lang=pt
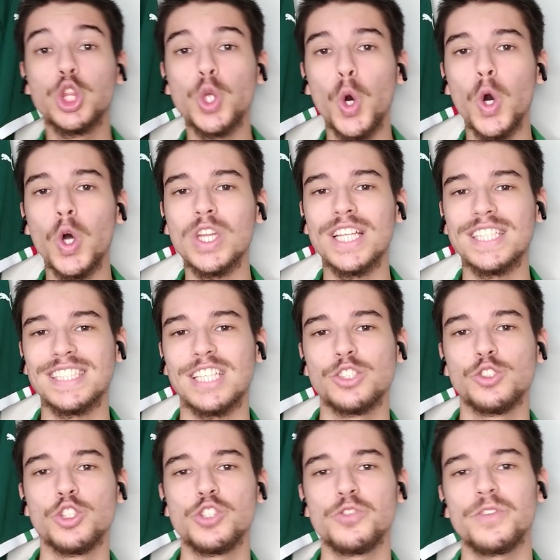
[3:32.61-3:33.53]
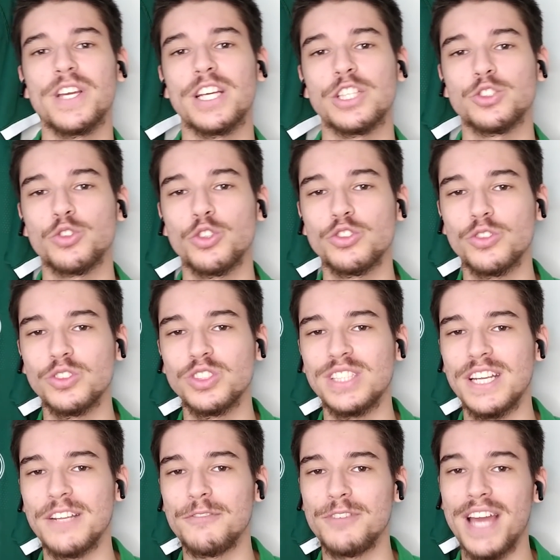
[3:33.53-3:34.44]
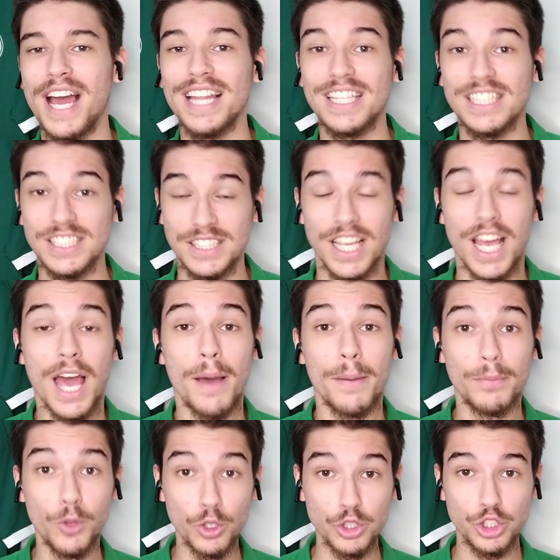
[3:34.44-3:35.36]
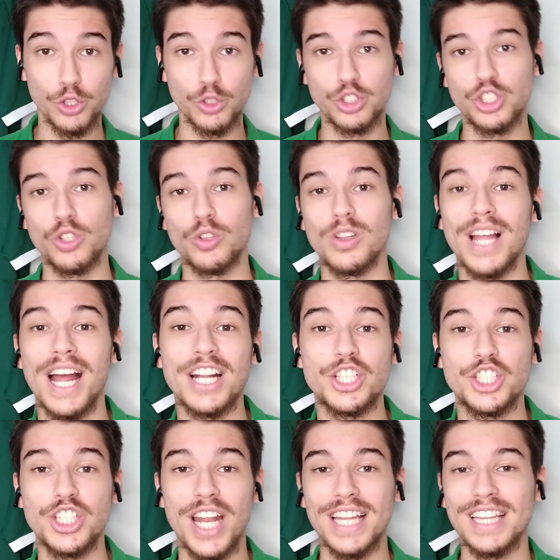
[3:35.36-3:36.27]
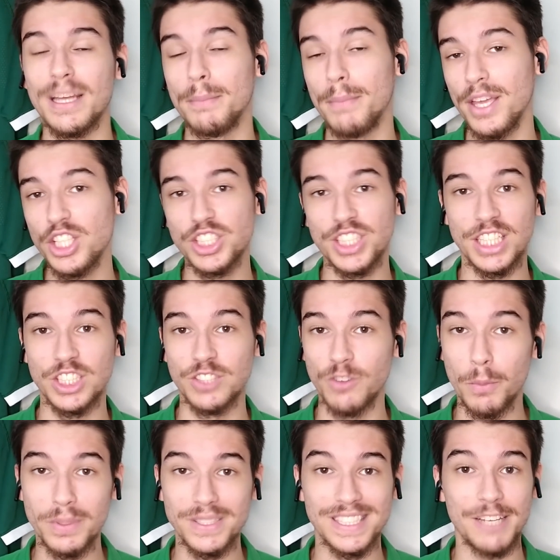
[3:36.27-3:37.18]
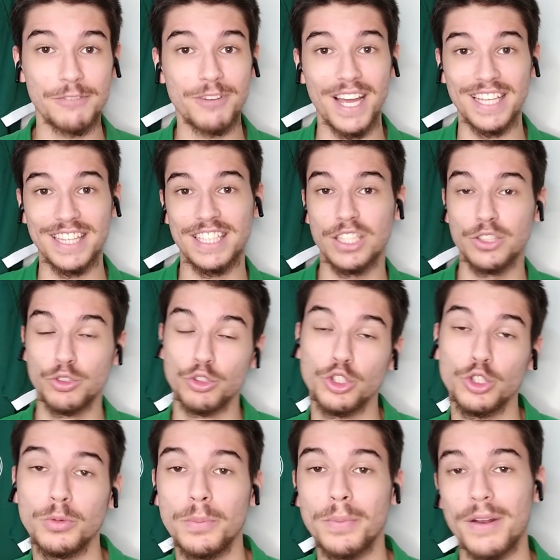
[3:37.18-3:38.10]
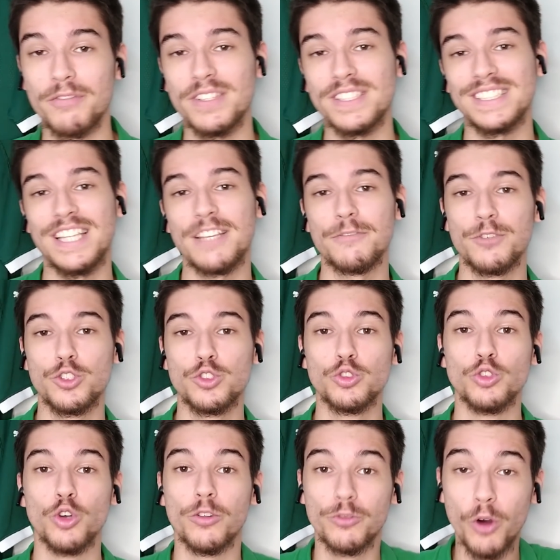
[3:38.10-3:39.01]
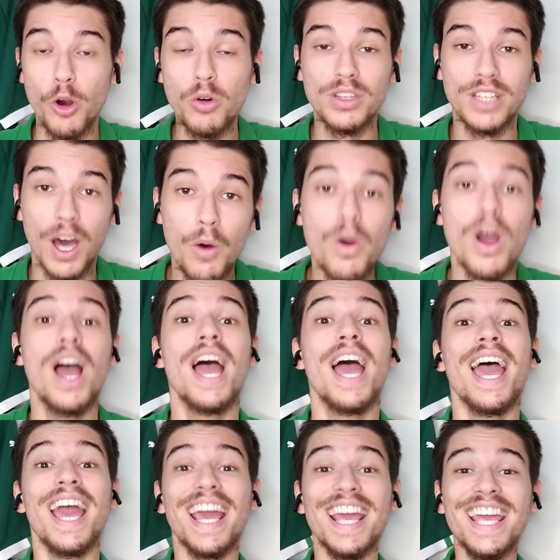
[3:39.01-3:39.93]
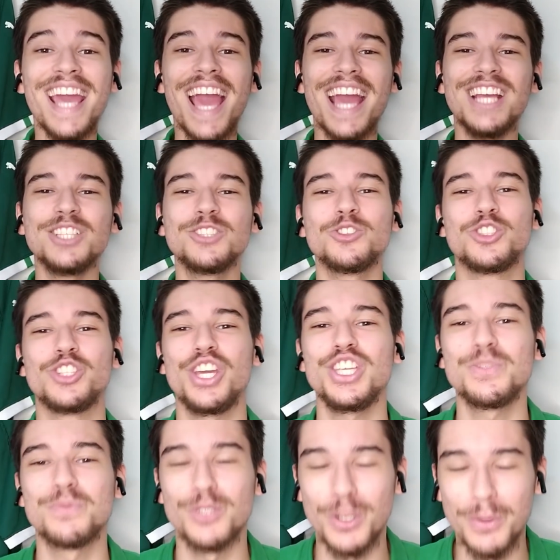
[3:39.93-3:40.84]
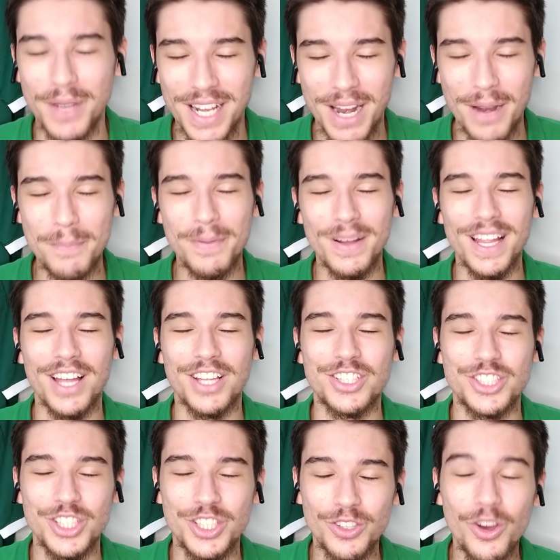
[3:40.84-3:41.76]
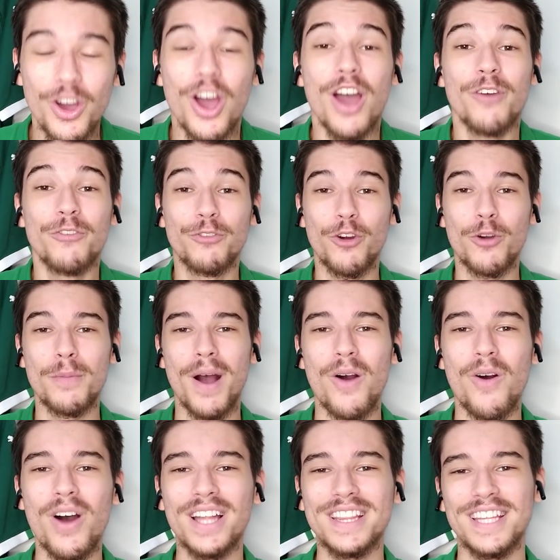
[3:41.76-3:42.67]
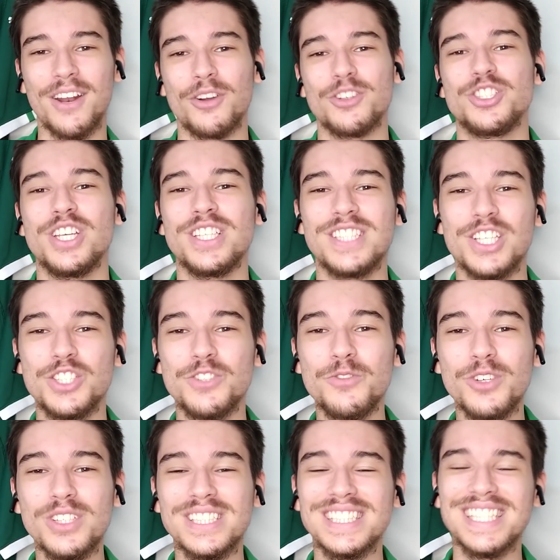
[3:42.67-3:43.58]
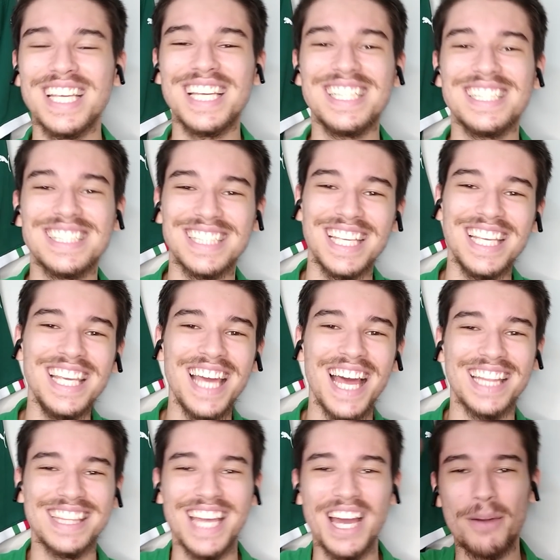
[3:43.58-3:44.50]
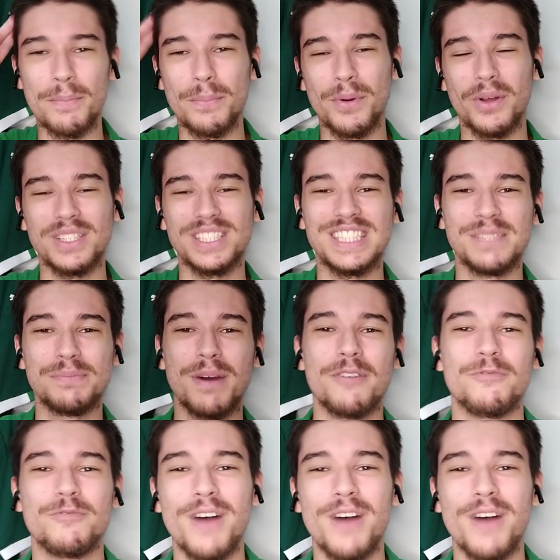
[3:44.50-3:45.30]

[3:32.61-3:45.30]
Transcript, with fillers: Todas as notificações vão ser enviadas no seu celular diretamente, vocês não vão precisar ficar entrando no YouTube para ver se tem vídeo novo ou não. E é isso, gente. Meu nome é Guilherme Paladino. Foi uma honra ter a audiência de vocês e até a próxima.